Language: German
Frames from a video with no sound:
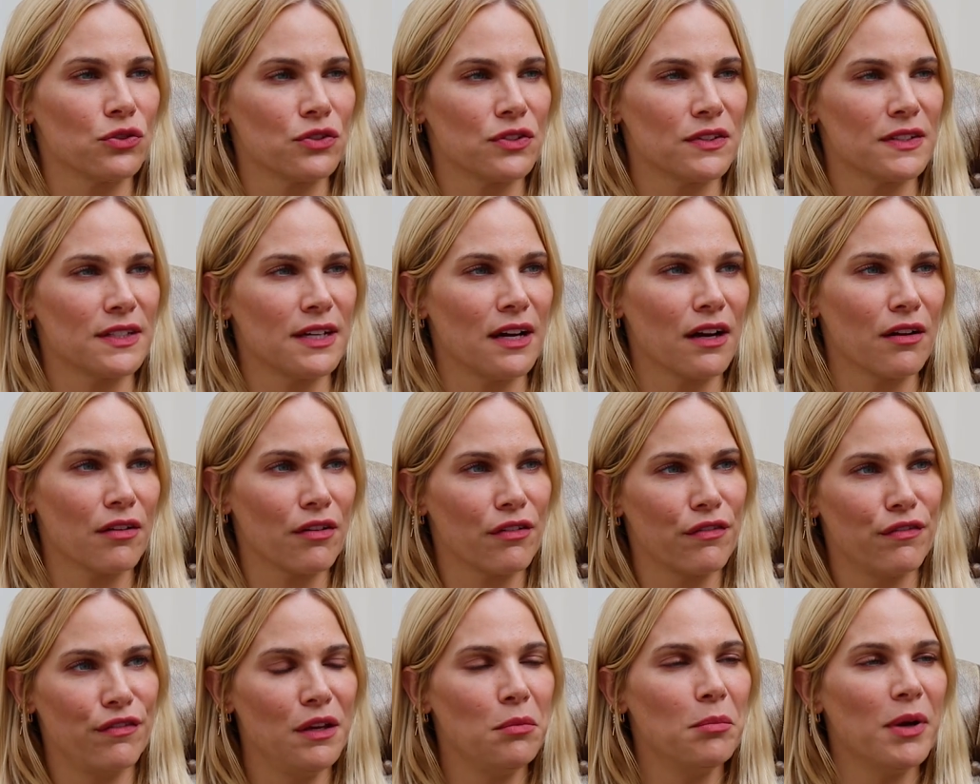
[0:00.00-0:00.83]
sozusagen.
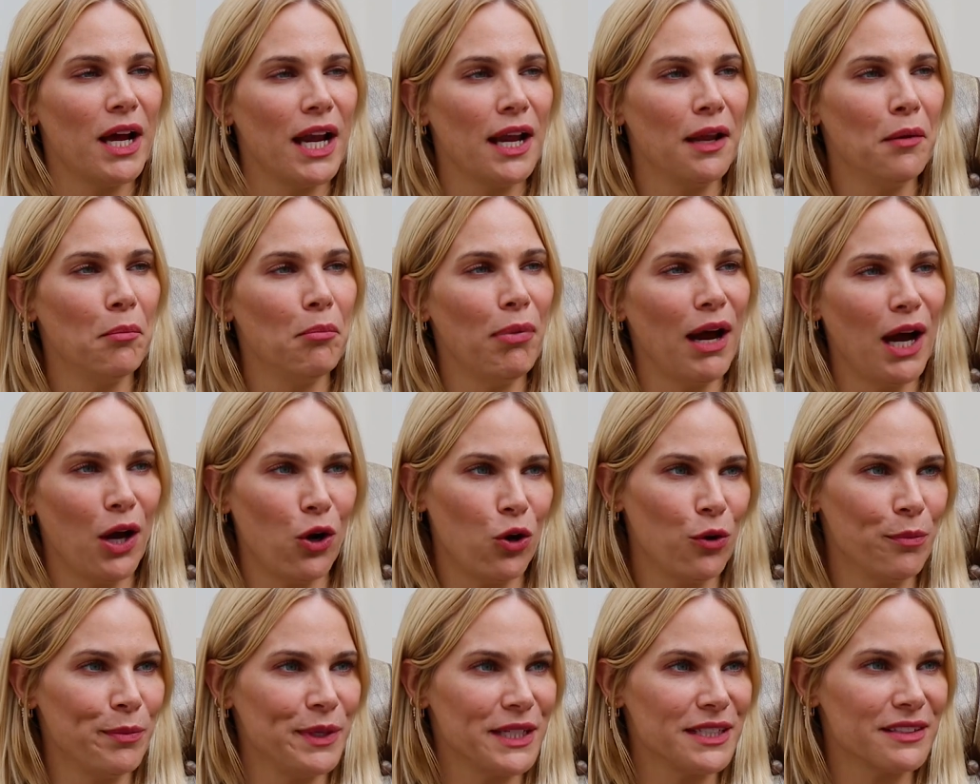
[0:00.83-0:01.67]
Female
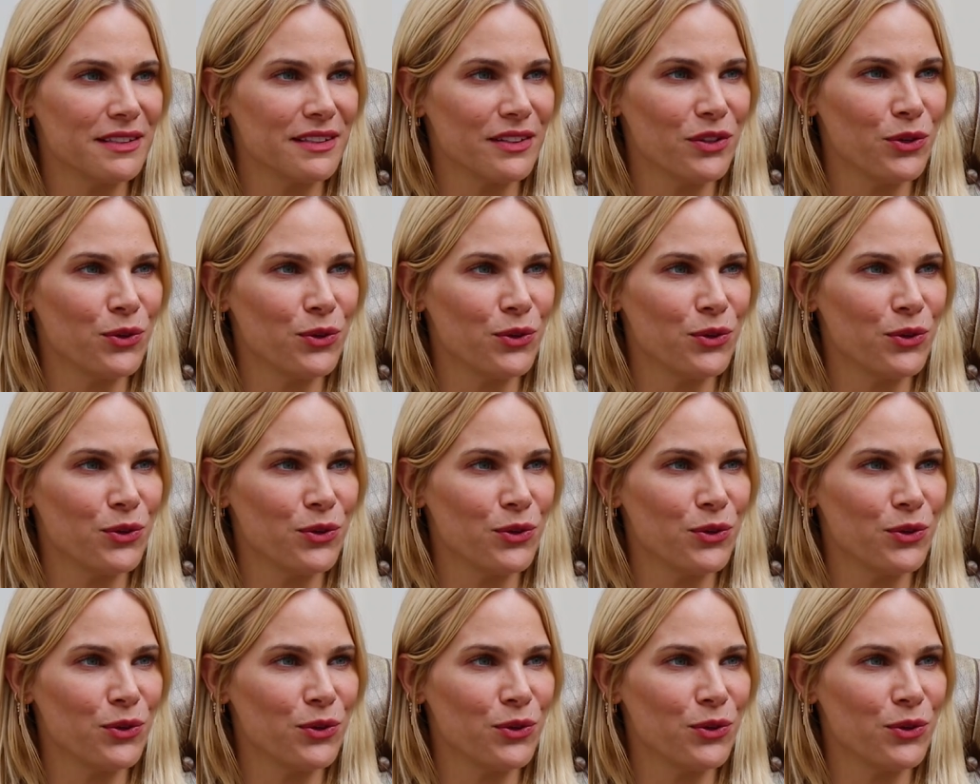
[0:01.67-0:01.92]
Empowerment.